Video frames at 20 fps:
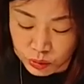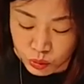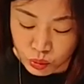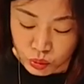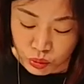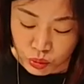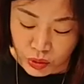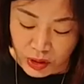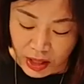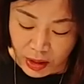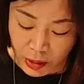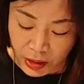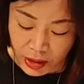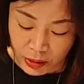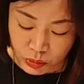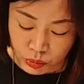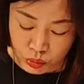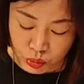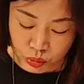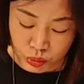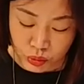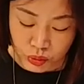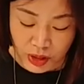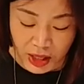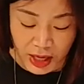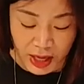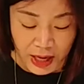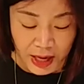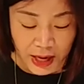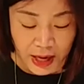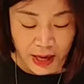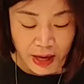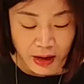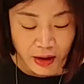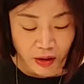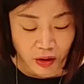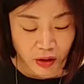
누구의 누구의